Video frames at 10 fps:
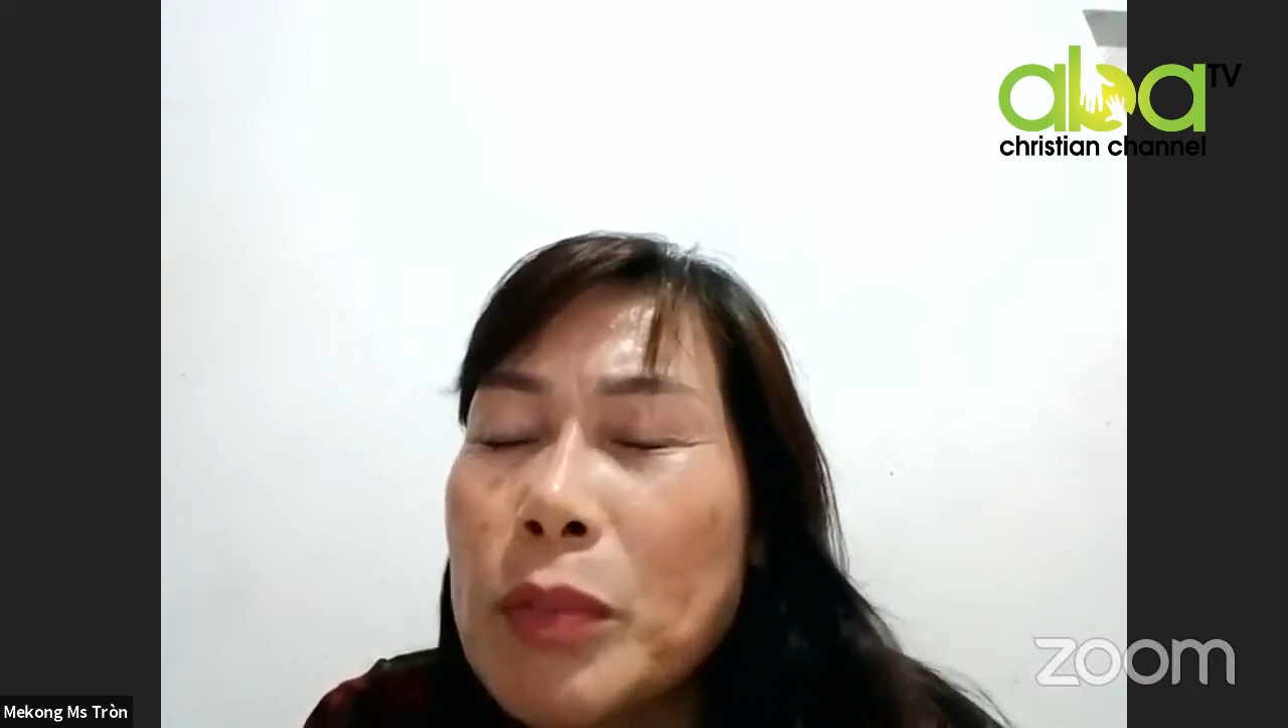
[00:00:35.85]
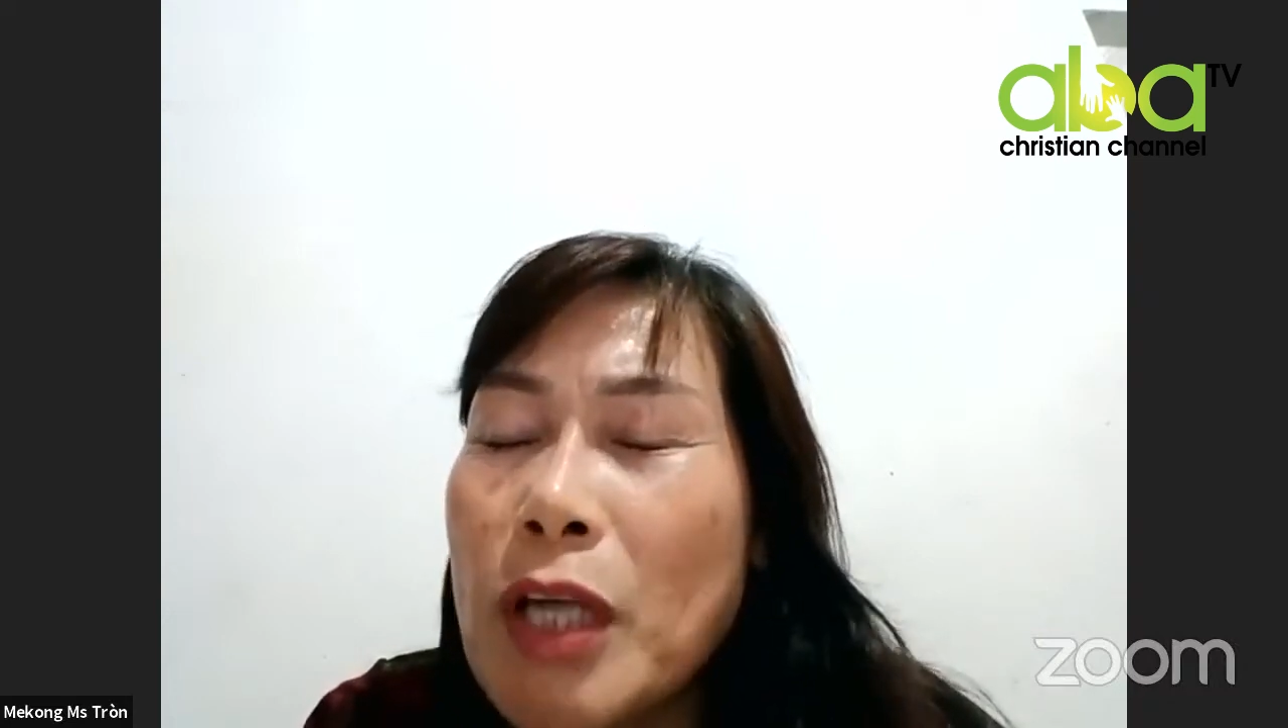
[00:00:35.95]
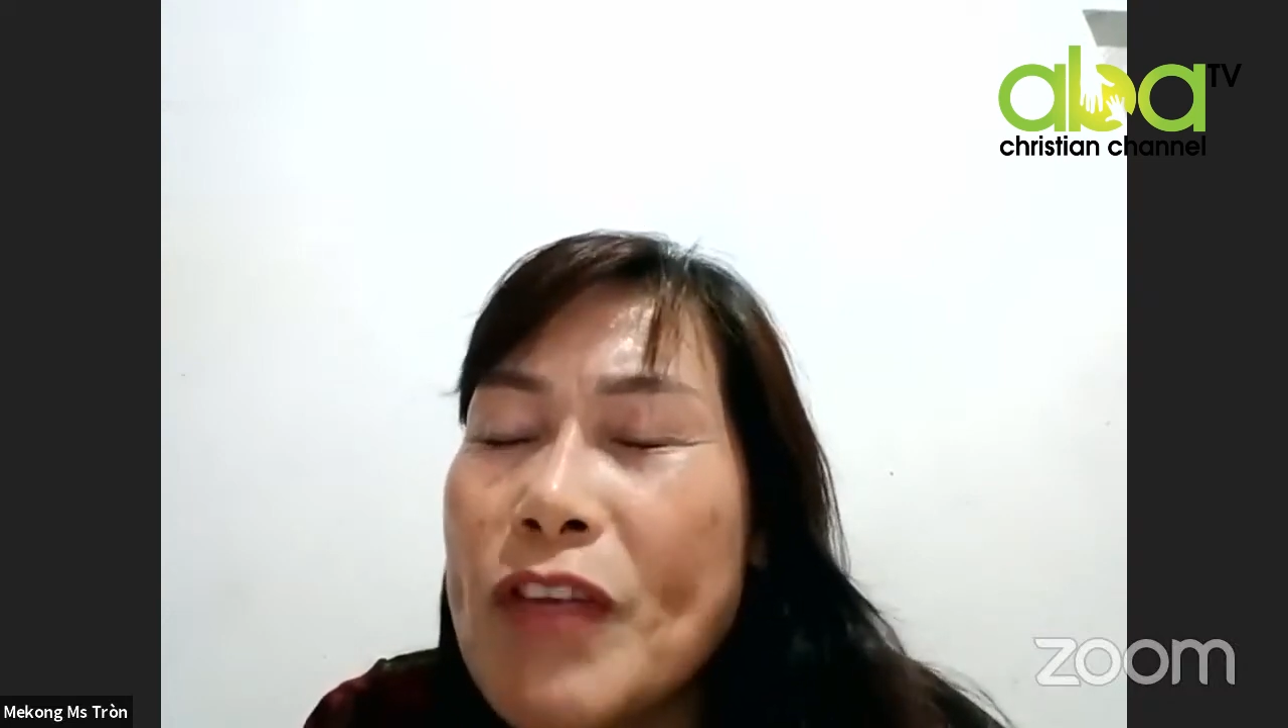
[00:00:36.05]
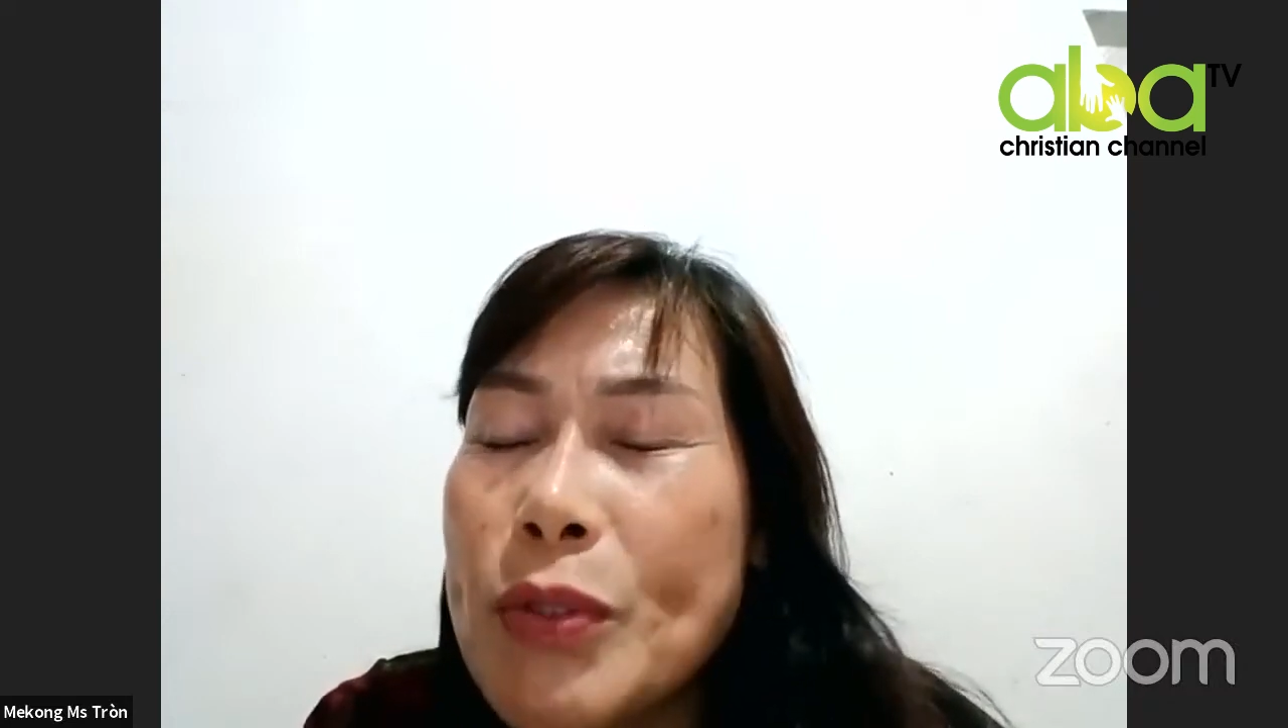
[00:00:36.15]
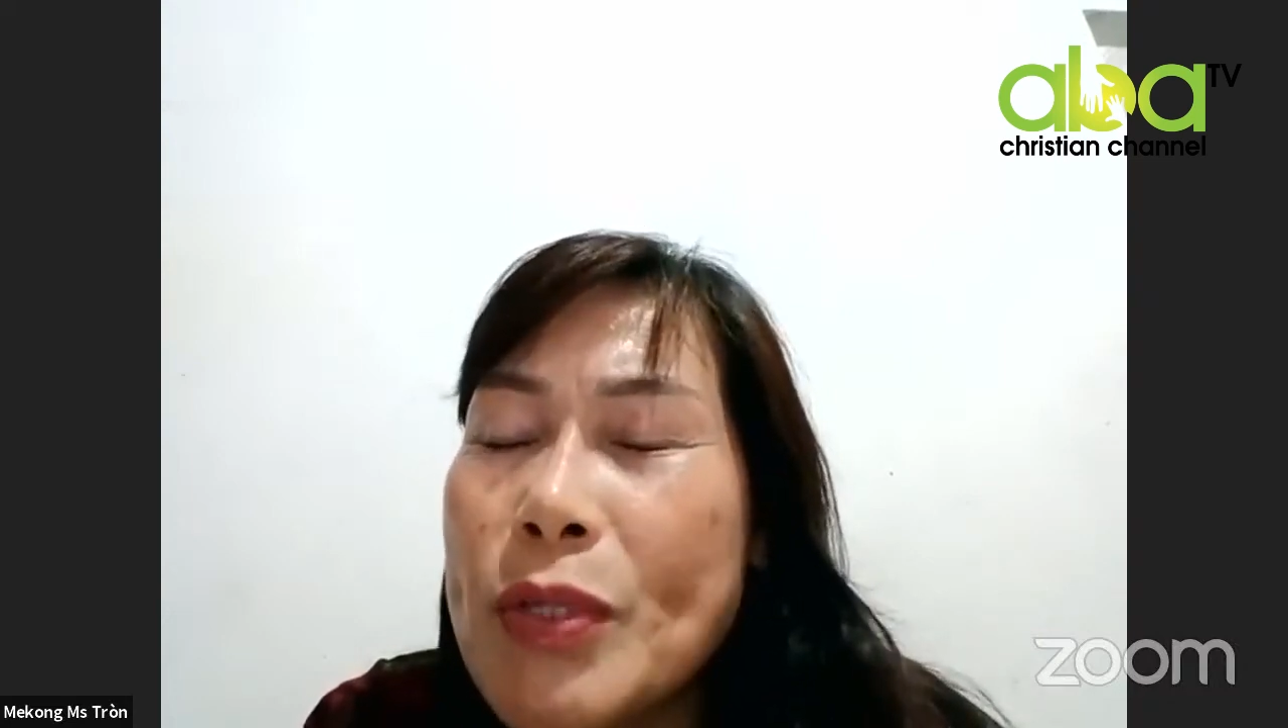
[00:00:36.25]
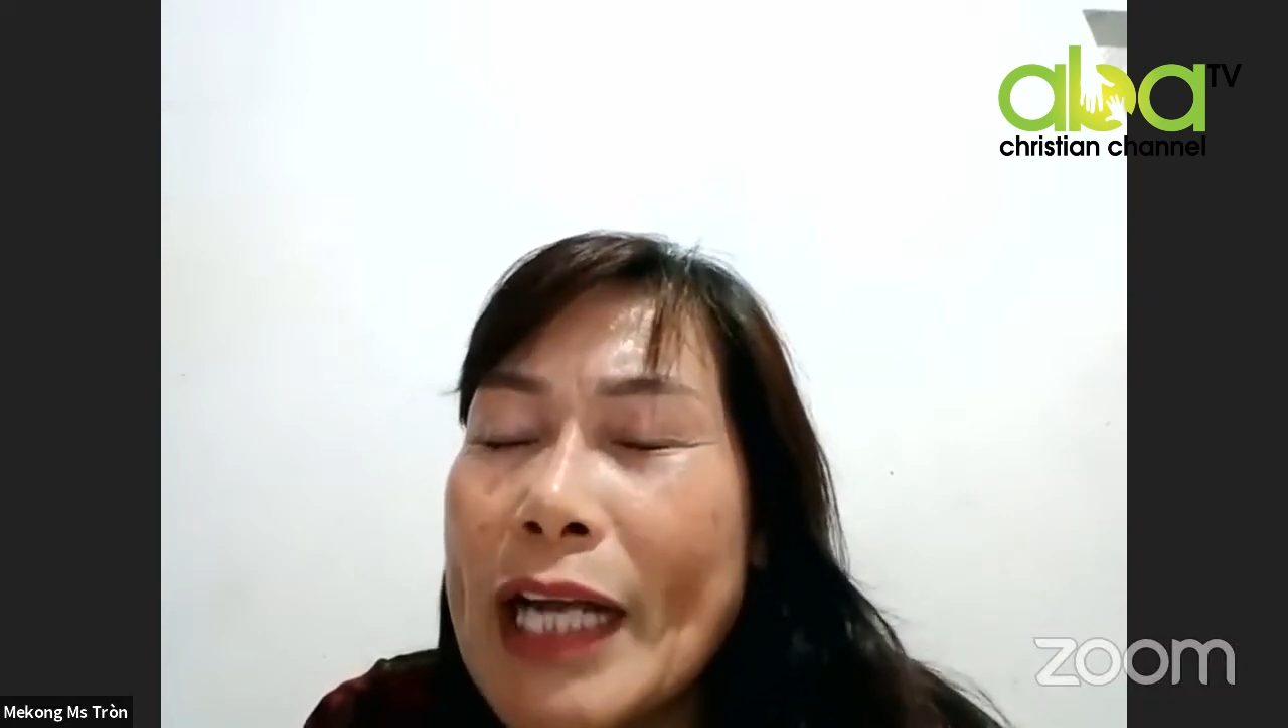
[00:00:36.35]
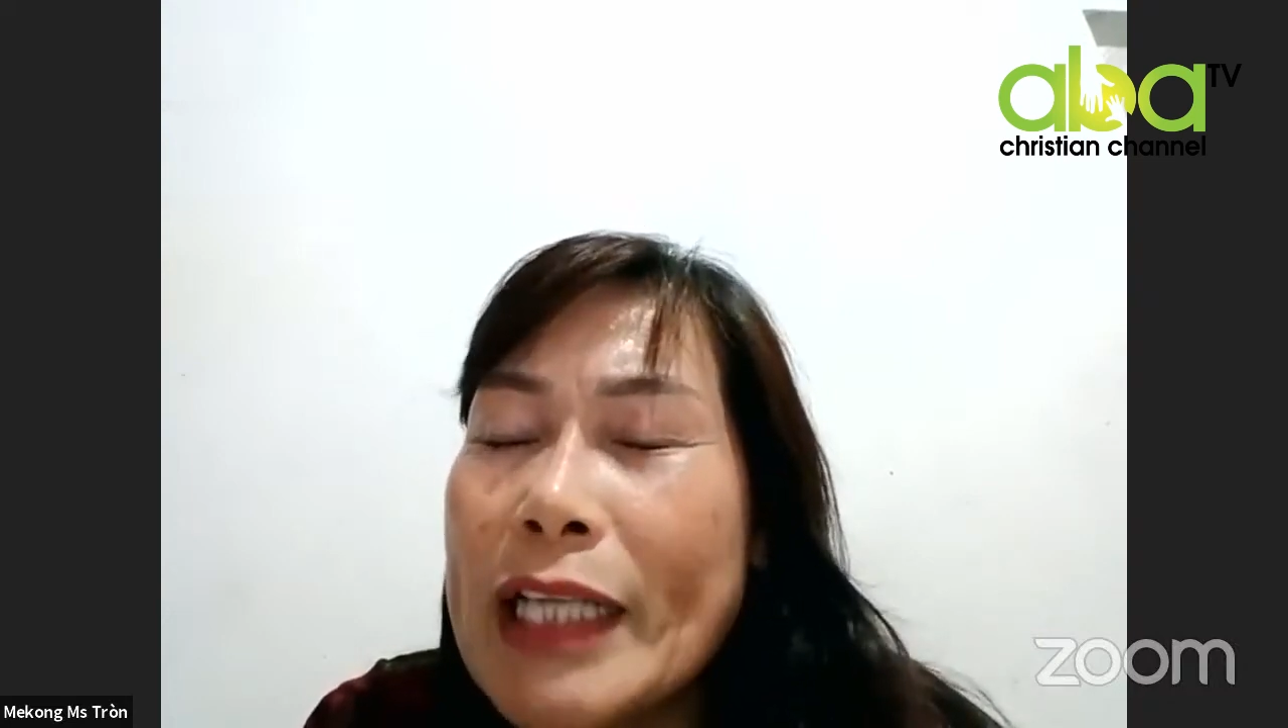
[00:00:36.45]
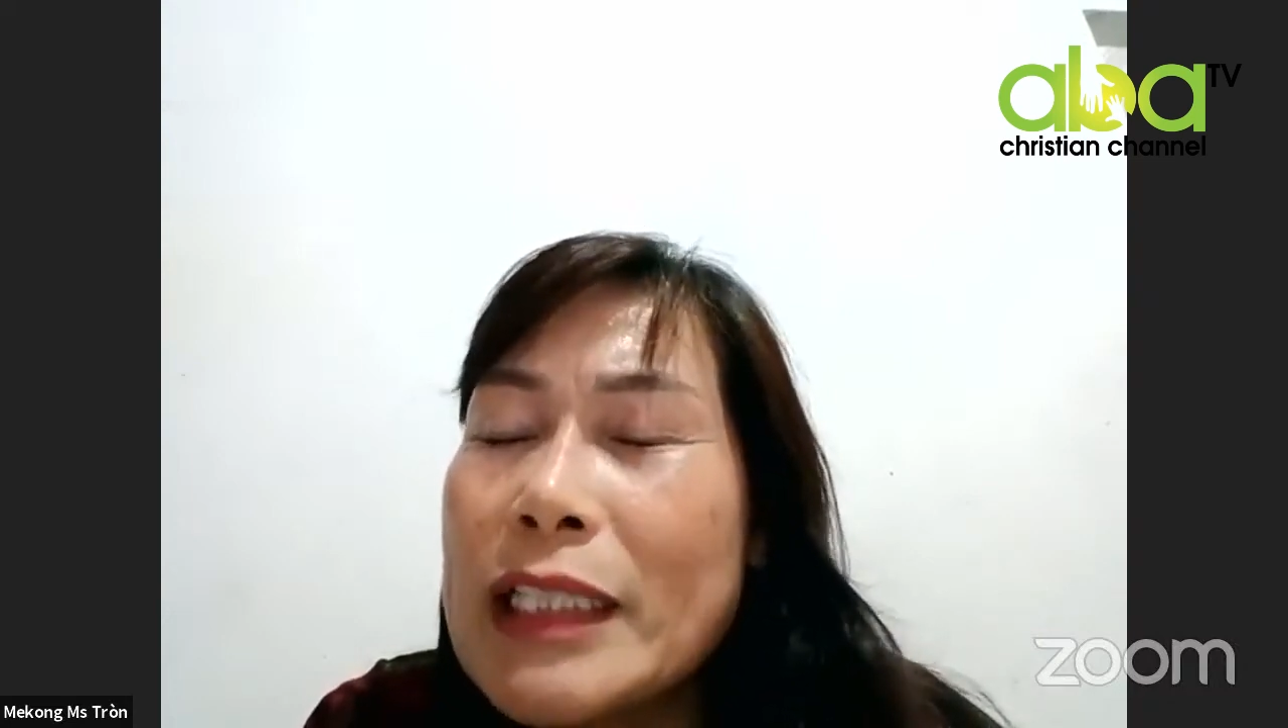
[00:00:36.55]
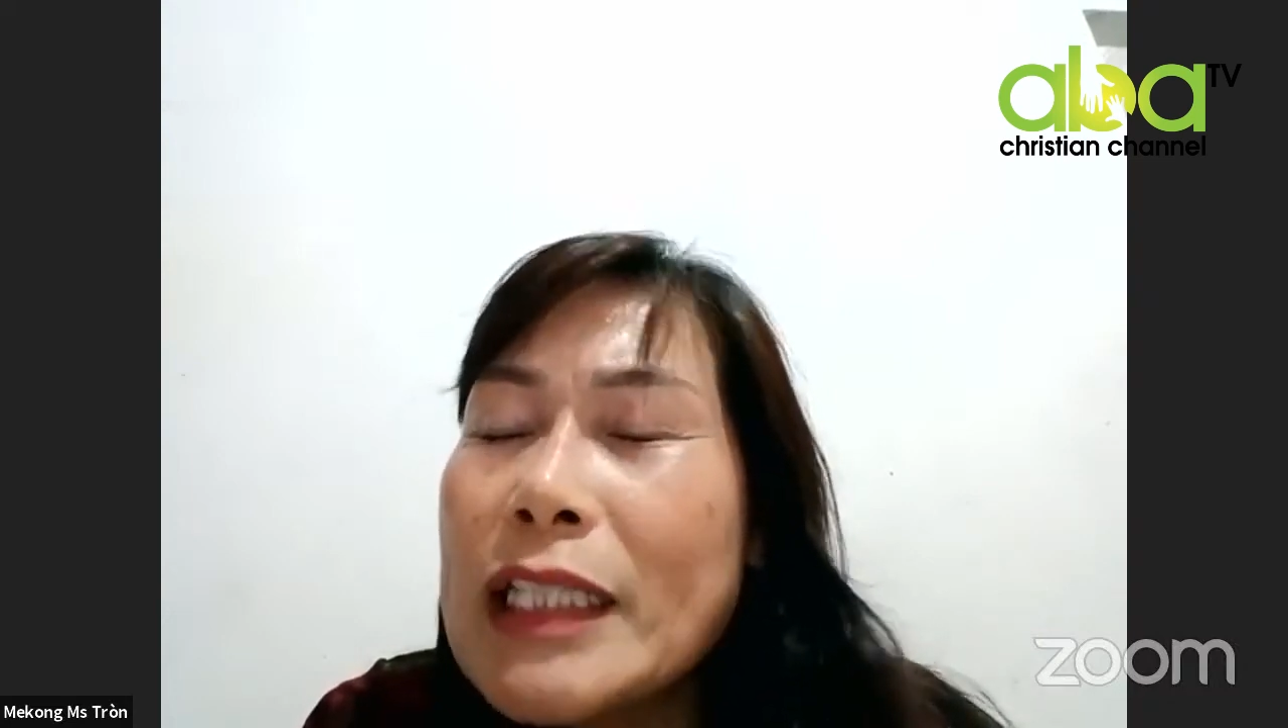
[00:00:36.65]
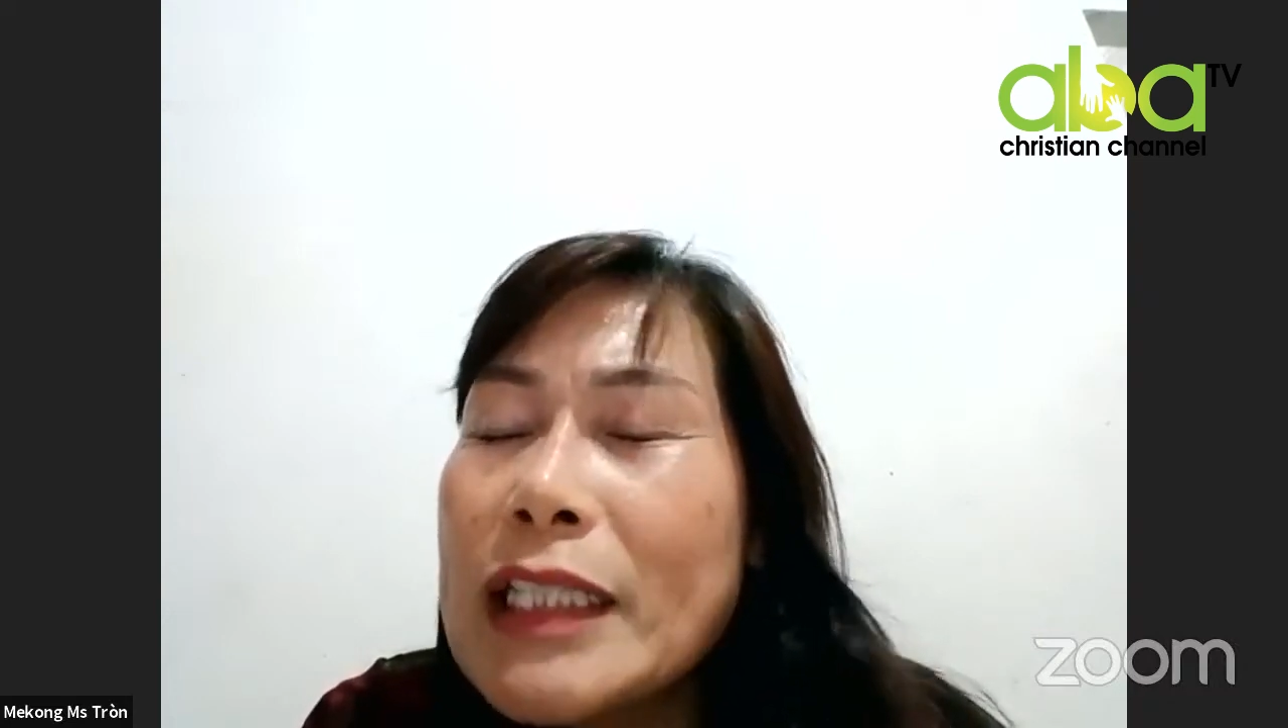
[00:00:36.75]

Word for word: nói với Chúa rằng,